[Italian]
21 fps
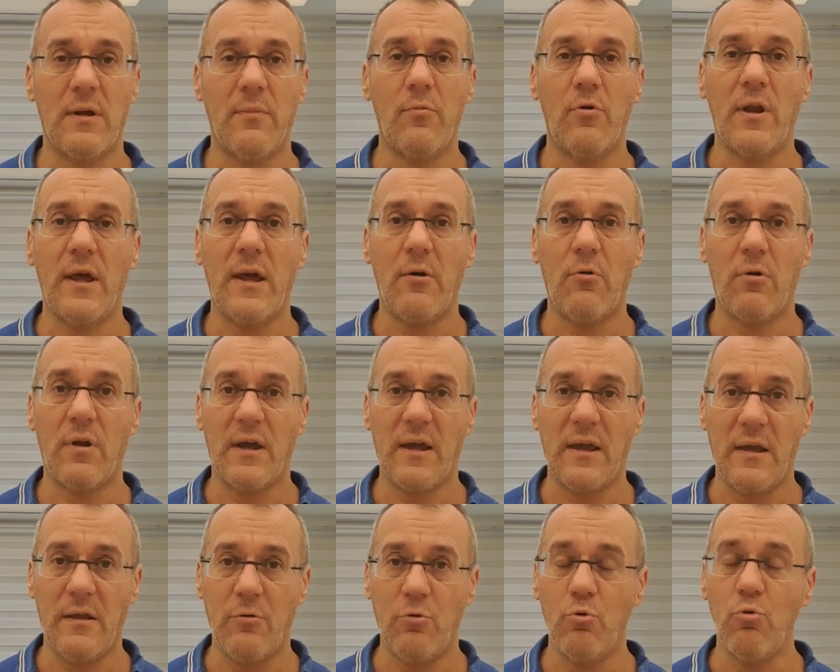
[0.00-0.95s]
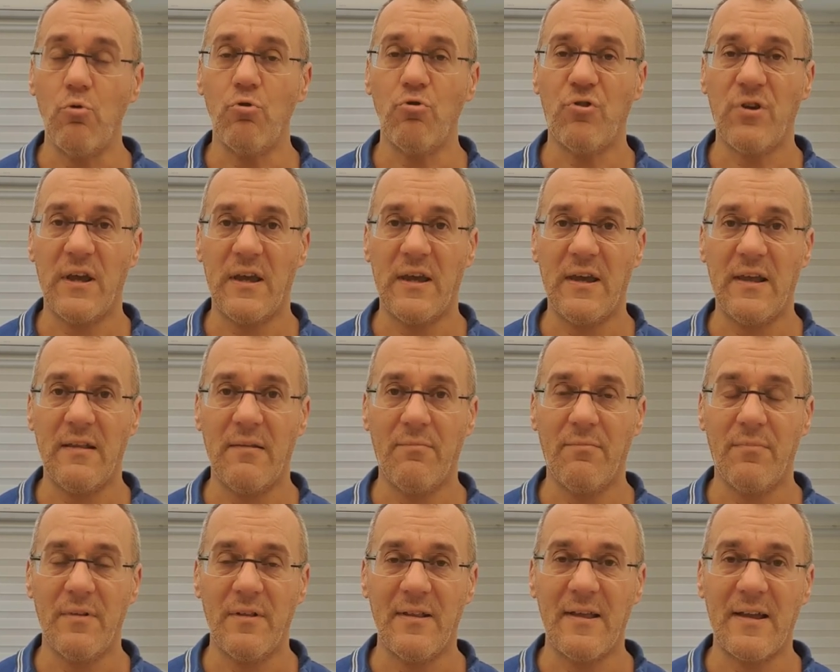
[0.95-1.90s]
la molecola che induce,
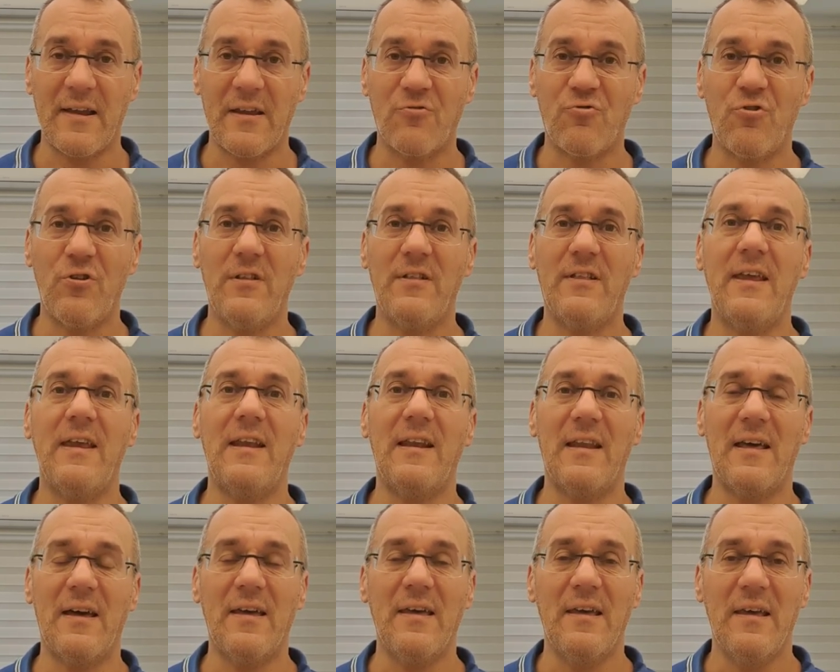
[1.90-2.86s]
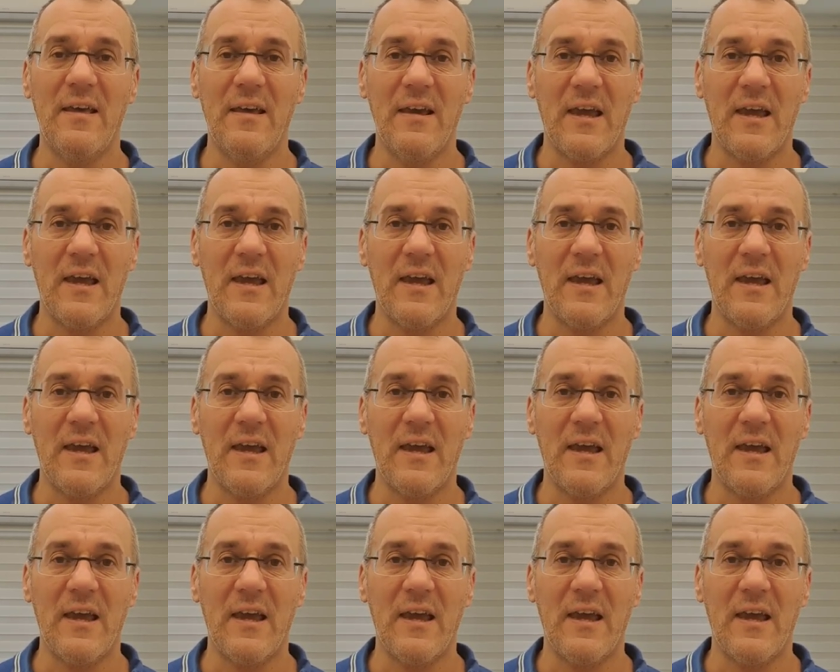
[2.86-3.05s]
che dà la scintilla,